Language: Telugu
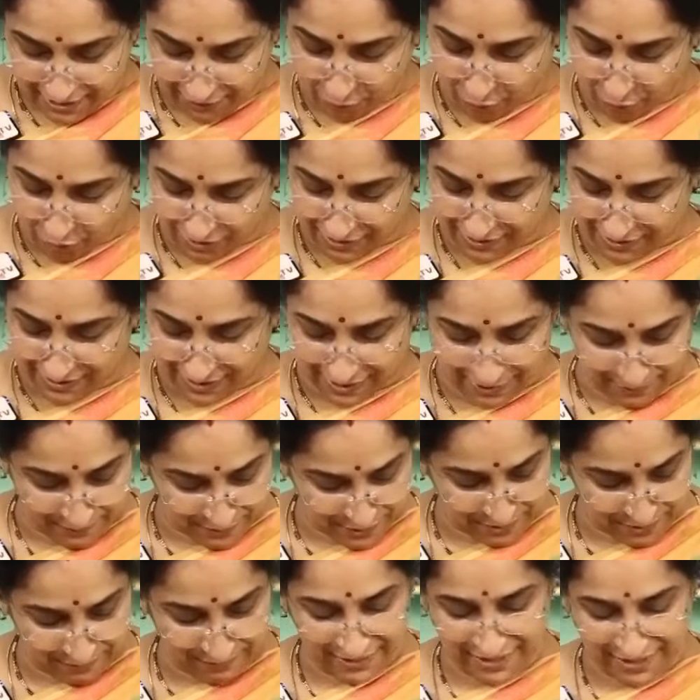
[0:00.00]
ఇంకొక
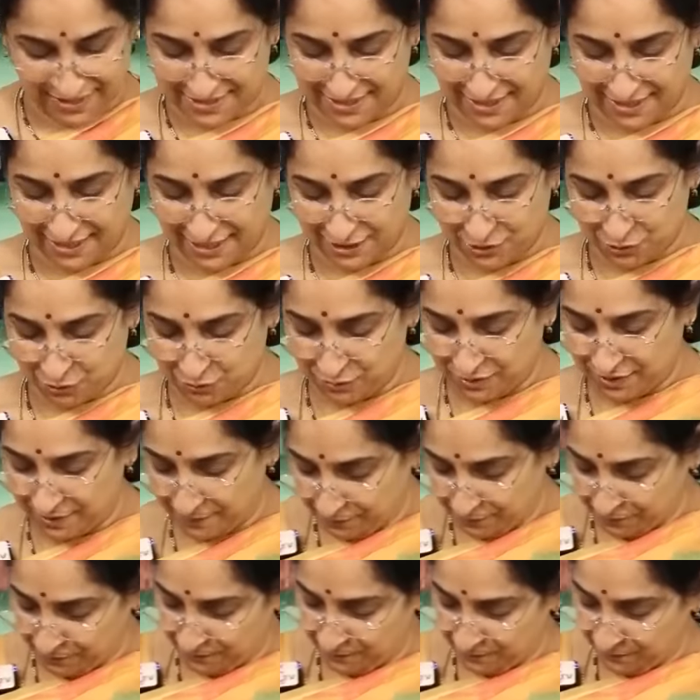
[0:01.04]
నిమిషం దీని సంగతి
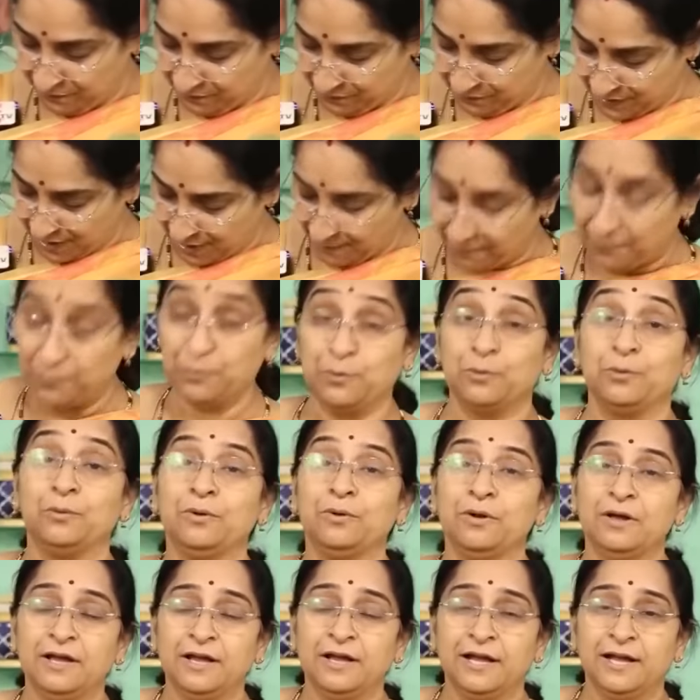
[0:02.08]
చూద్దాము అప్పుడు
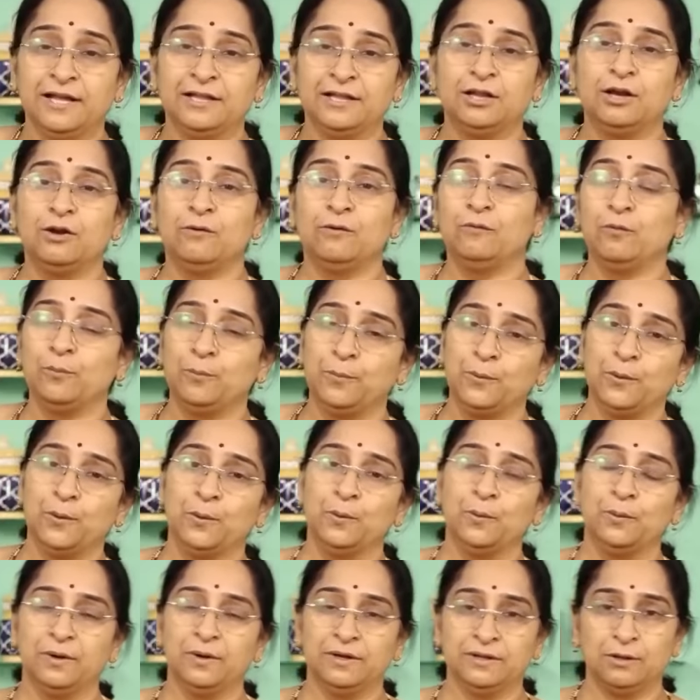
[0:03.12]
ఇందులో ఉప్పు
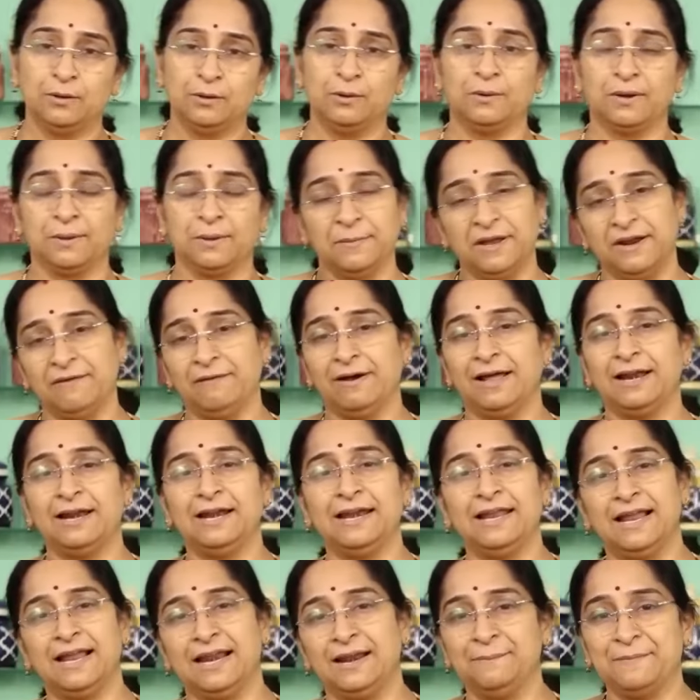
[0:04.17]
ఇందులోకి మనం
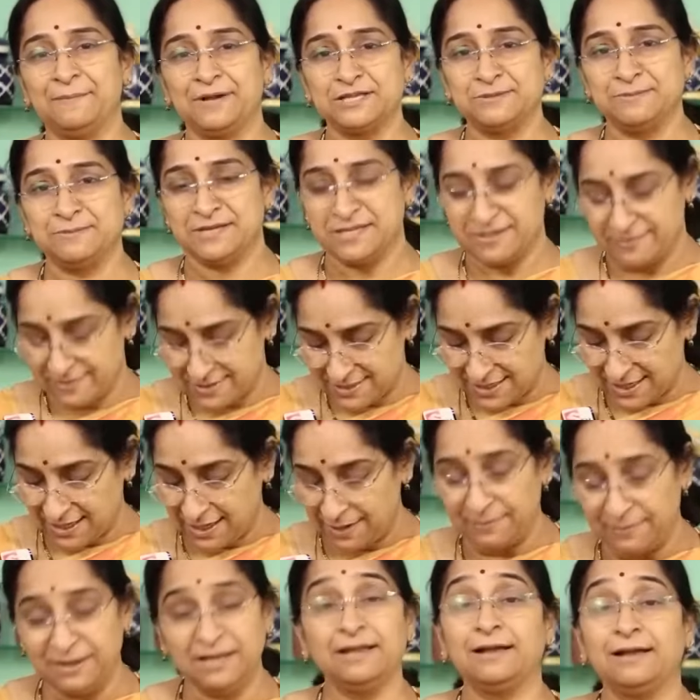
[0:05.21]
ఆల్రెడీ అల్లం పచ్చిమిర్చి వేసాం
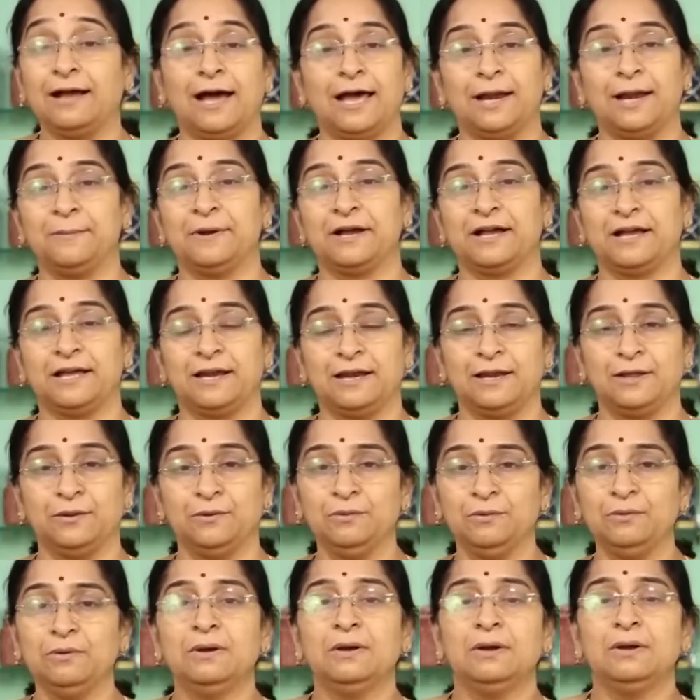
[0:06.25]
కాబట్టి కారం
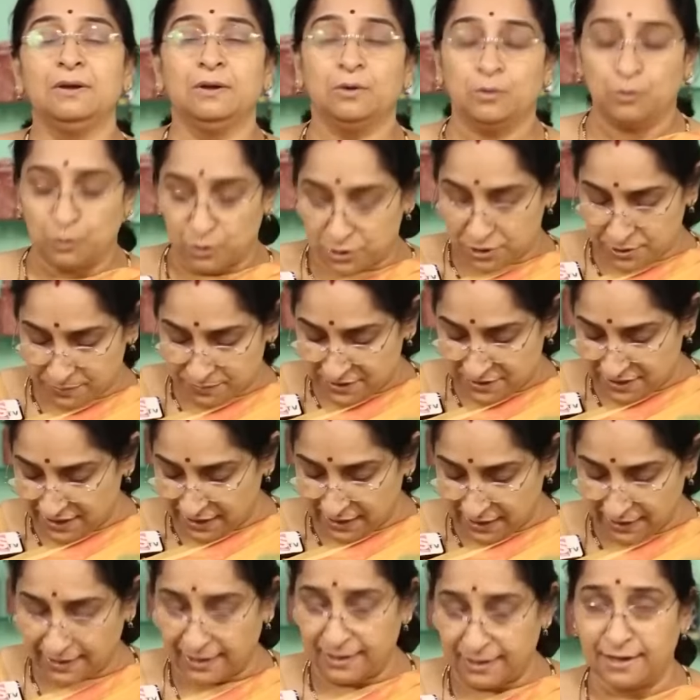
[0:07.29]
అక్కర్లేదు కొంచెం
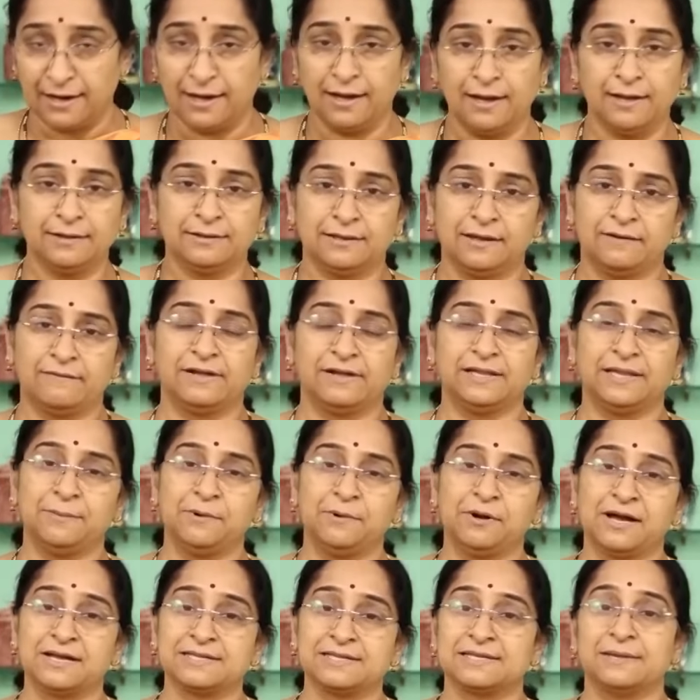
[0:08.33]
జీలకర్ర తర్వాత
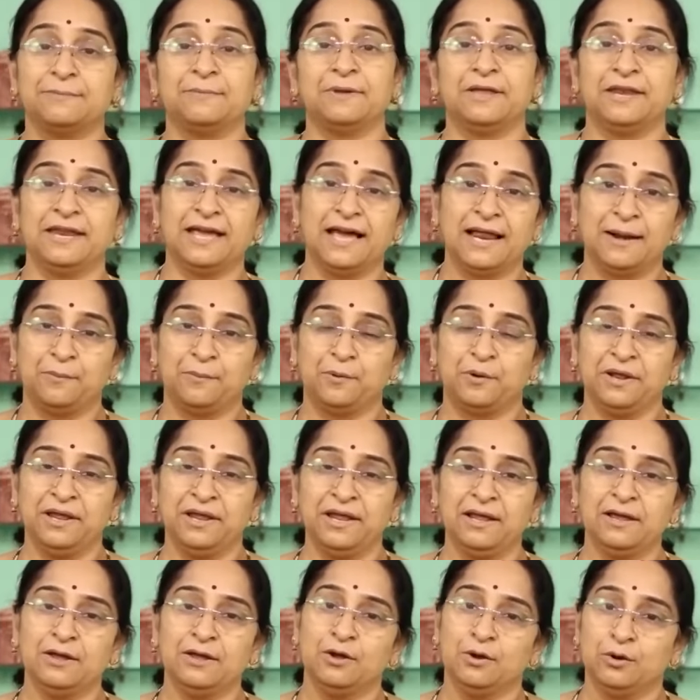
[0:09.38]
ఏమో కాస్త మిరియాల పొడి
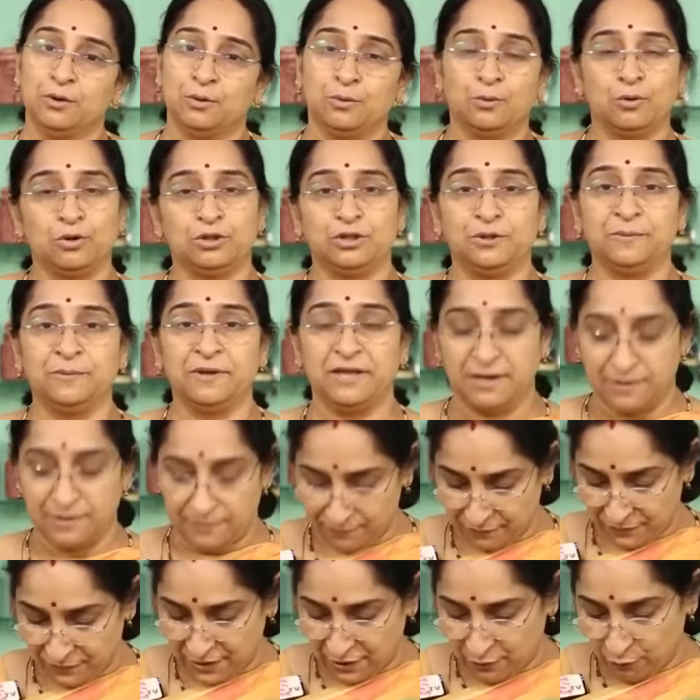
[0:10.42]
కొత్తిమీర
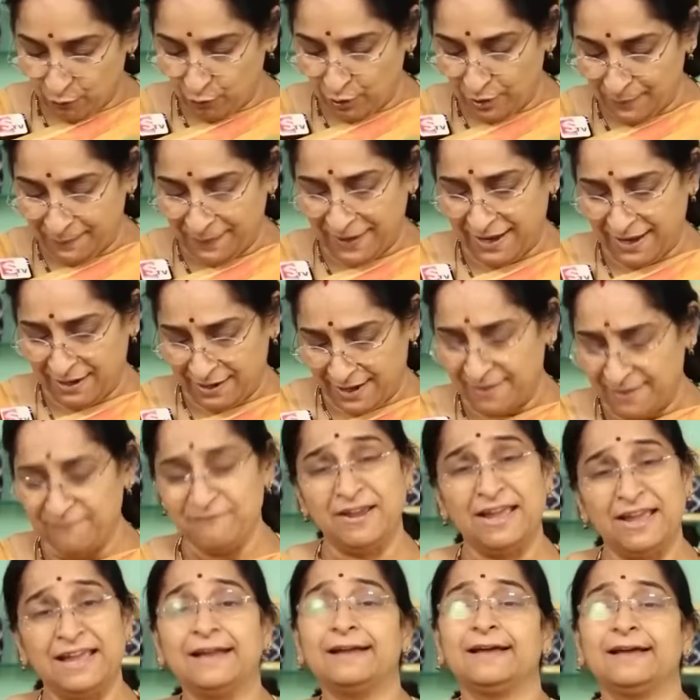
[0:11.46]
ఉల్లిపాయలు ఏం
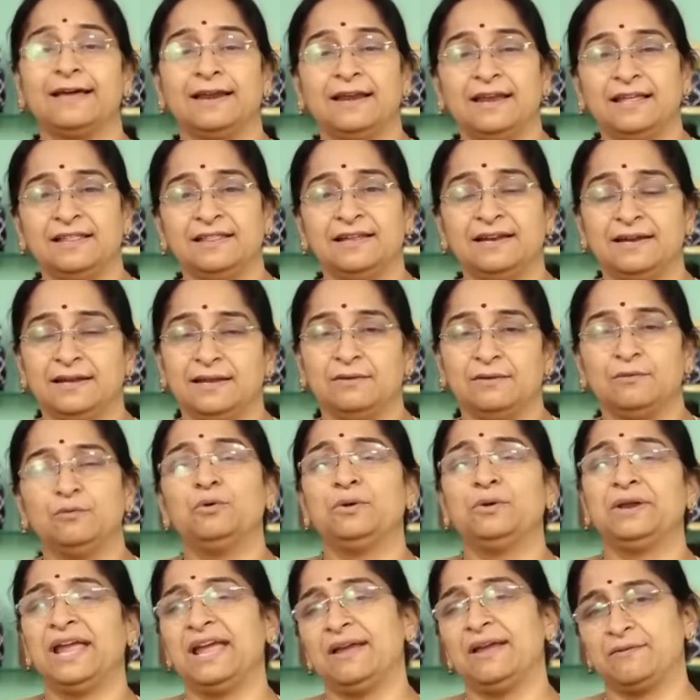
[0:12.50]
వేయక్కర్లేదండి
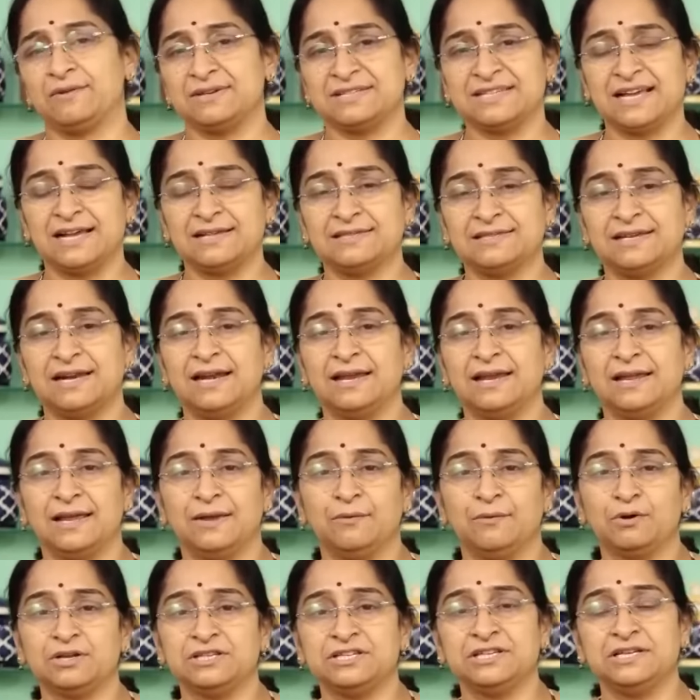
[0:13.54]
ఊరికే ఒక శాస్త్రానికి
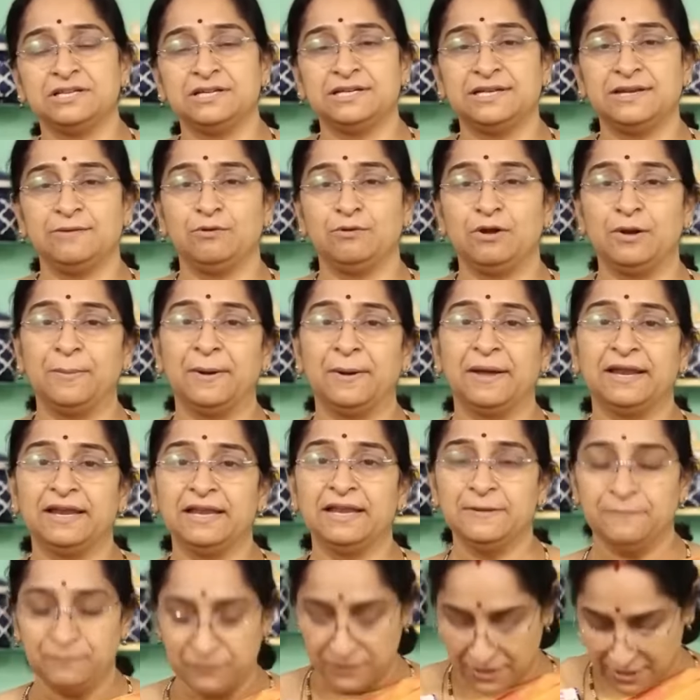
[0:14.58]
ఒక చిట్టి
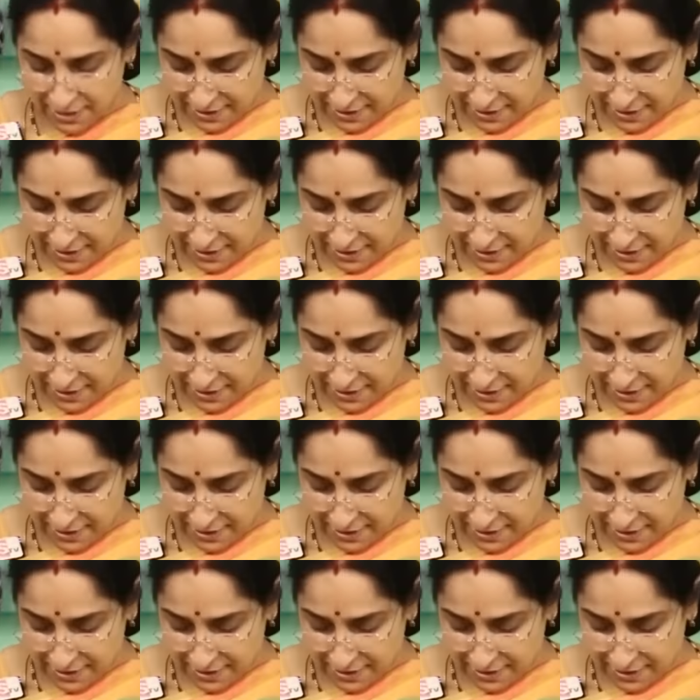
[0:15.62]
ఉల్లిపాయని